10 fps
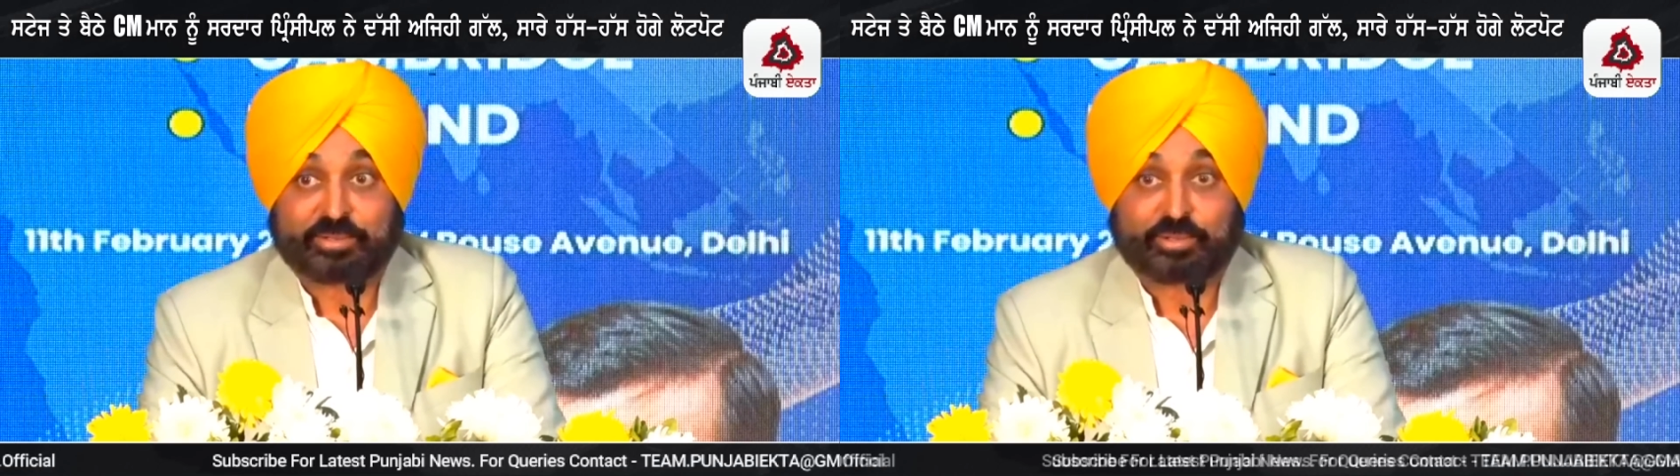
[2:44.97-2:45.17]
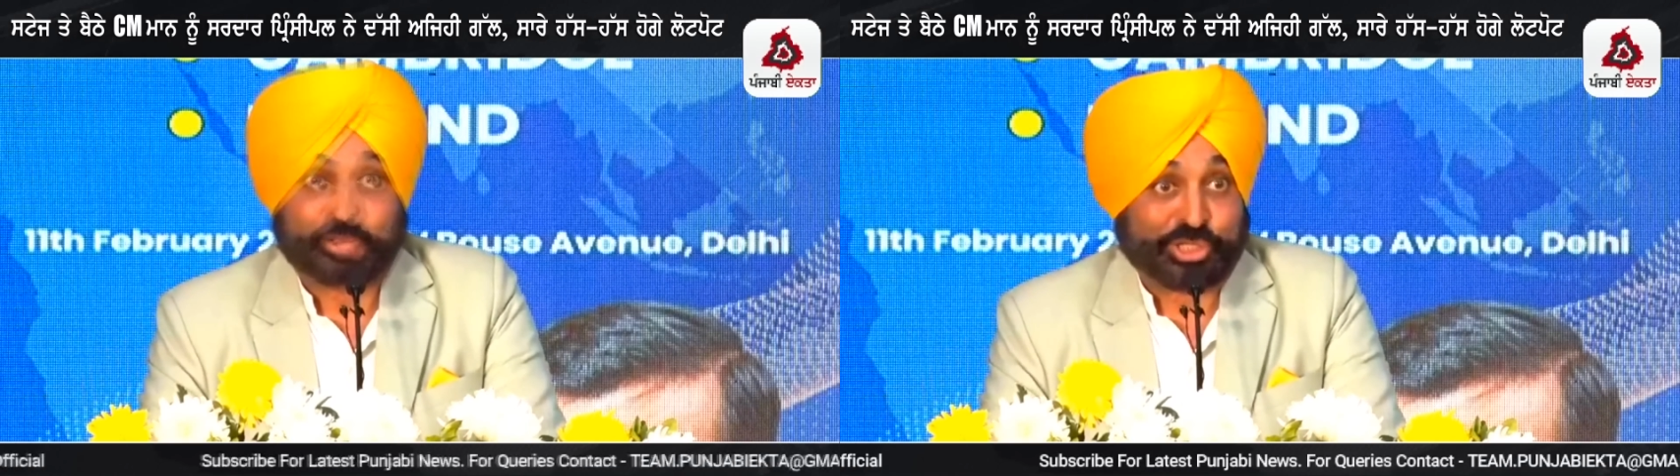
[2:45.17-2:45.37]

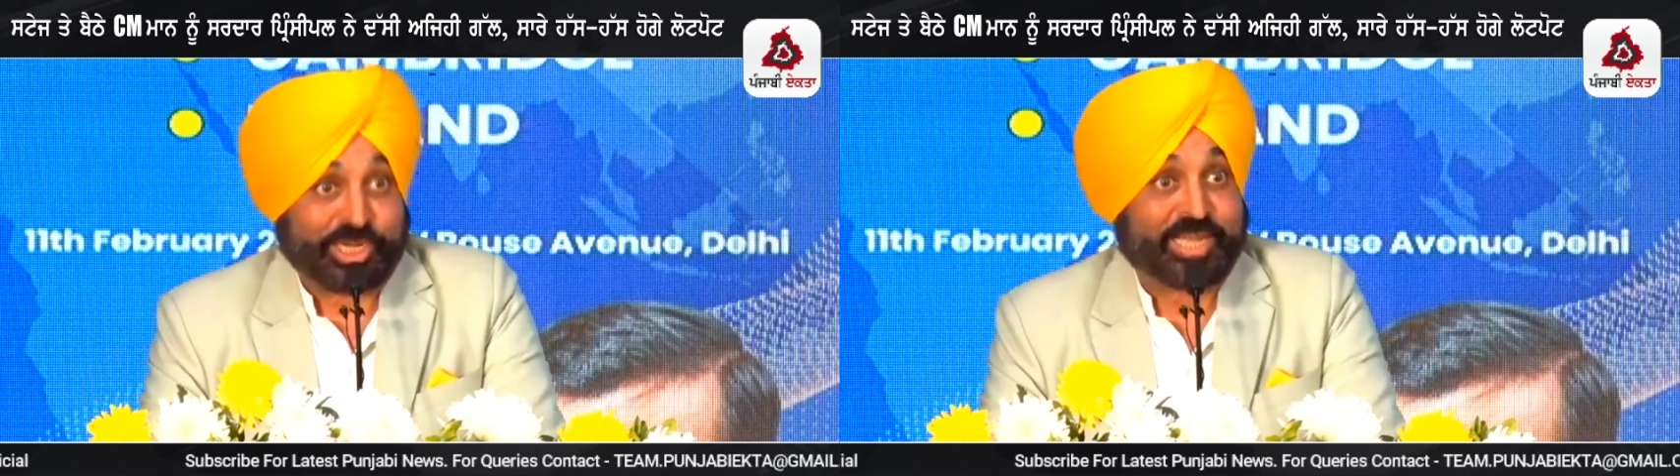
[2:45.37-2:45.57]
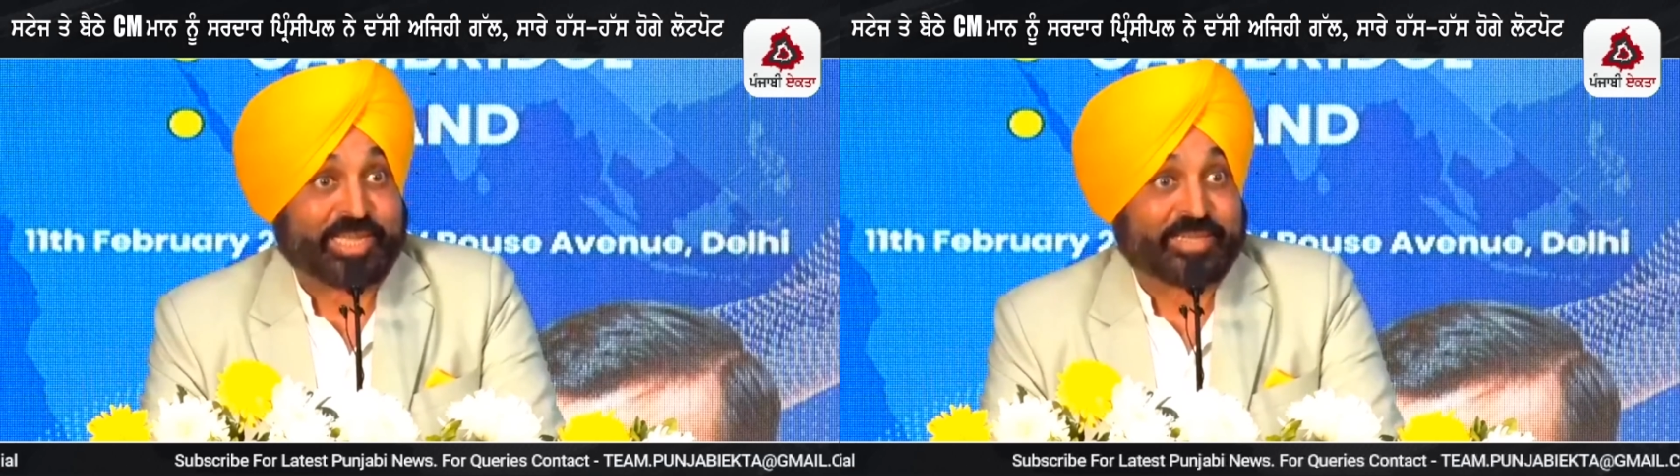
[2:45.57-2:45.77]

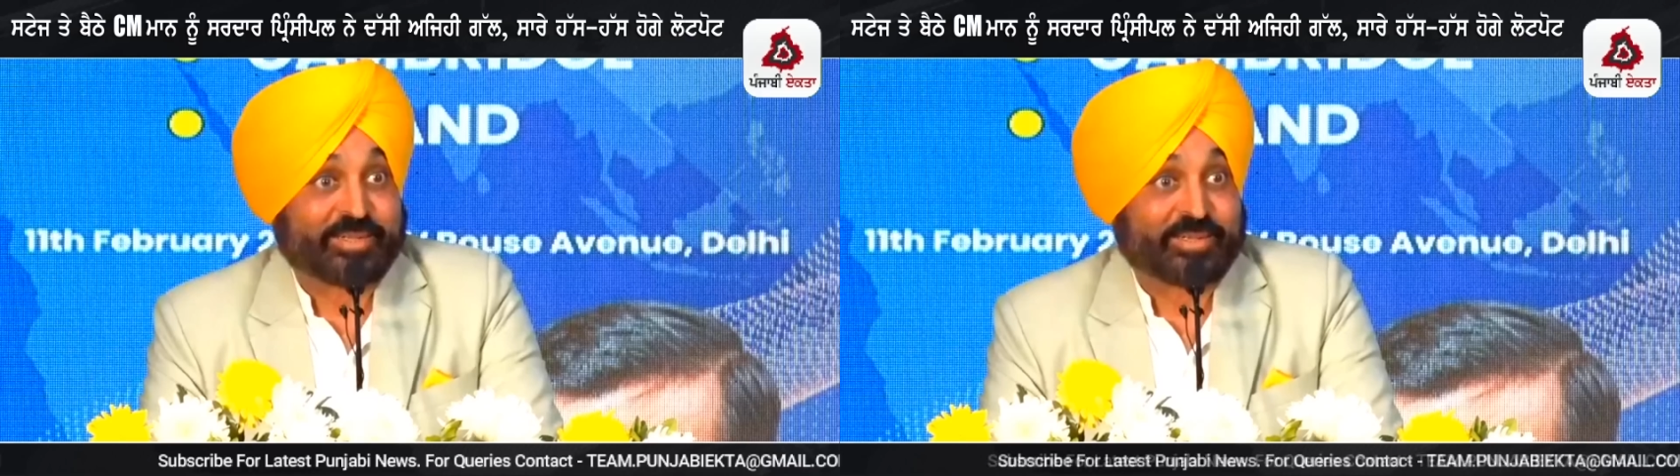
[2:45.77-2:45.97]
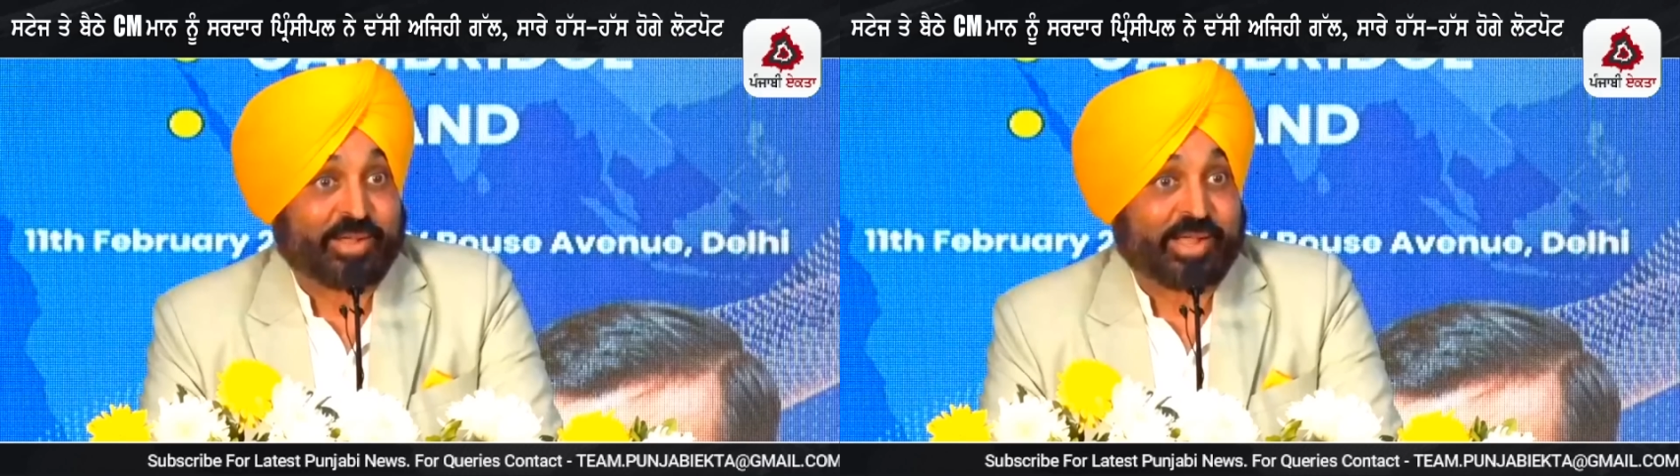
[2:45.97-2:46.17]
जोशीले
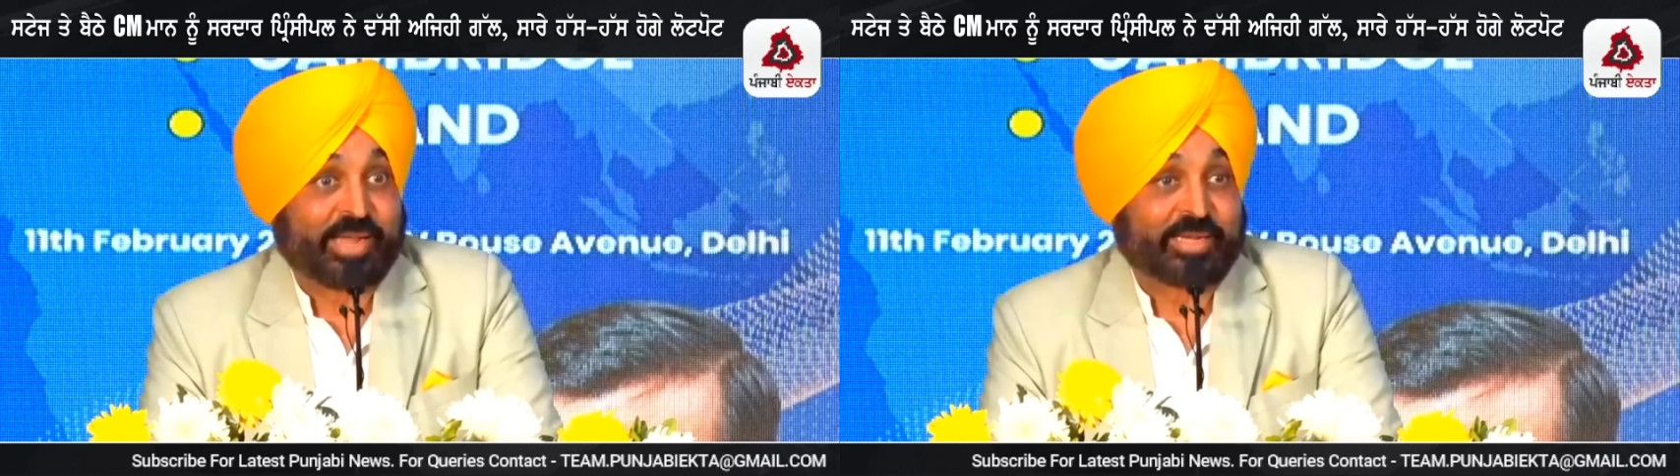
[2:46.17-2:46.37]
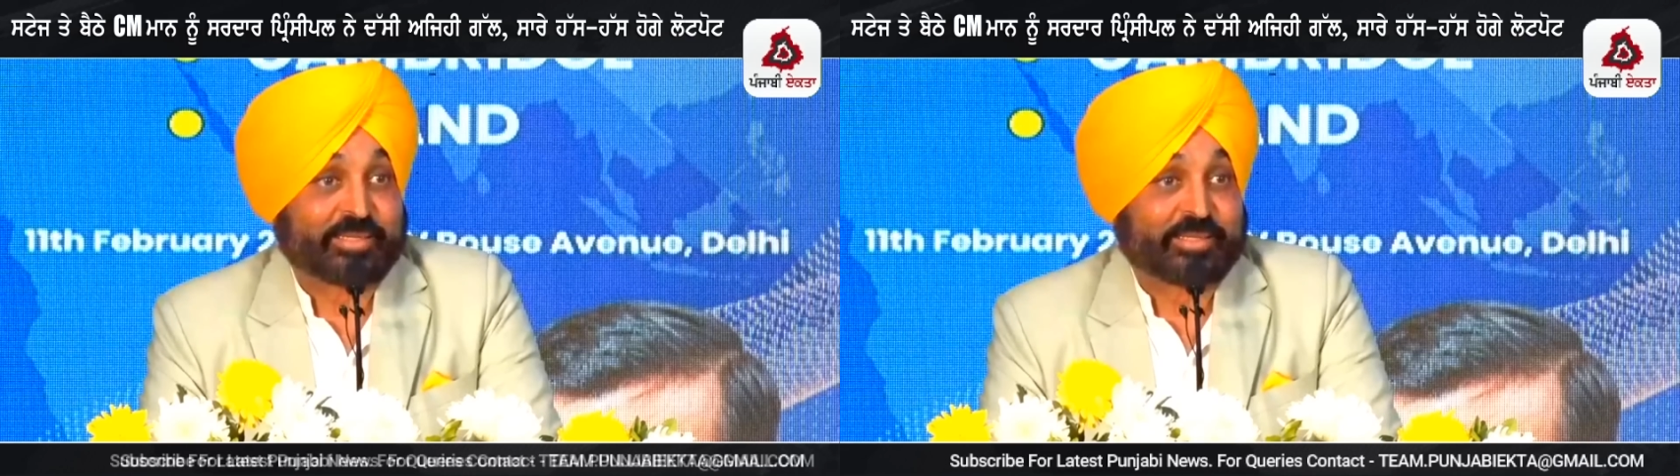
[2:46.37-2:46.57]

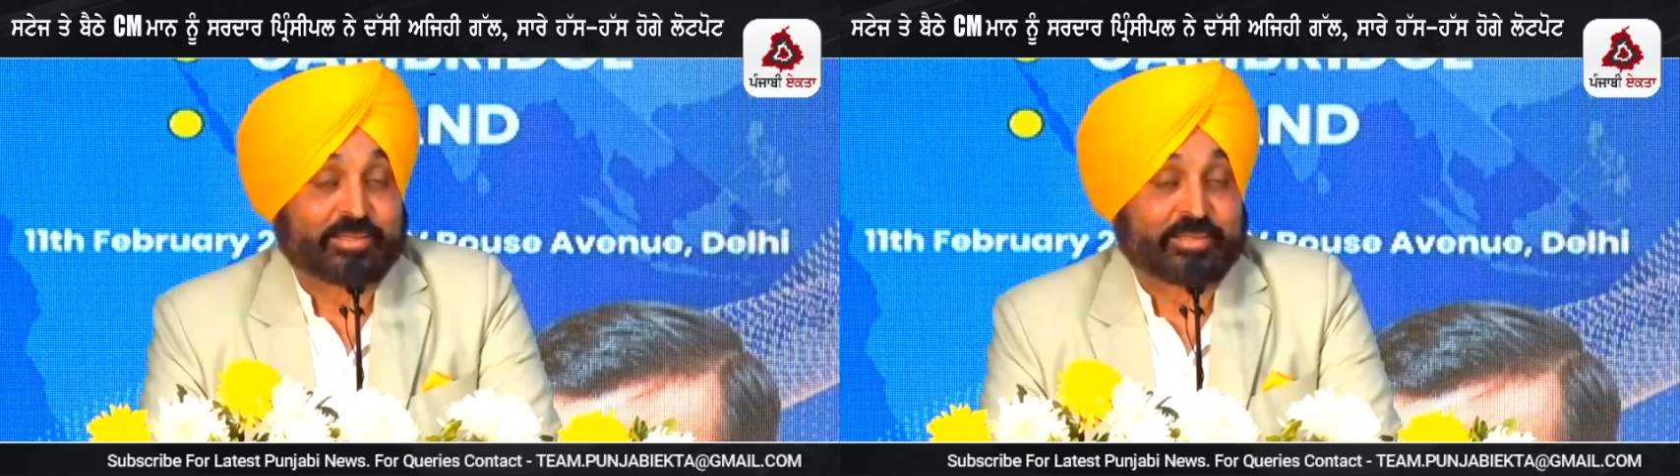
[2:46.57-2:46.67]
एंड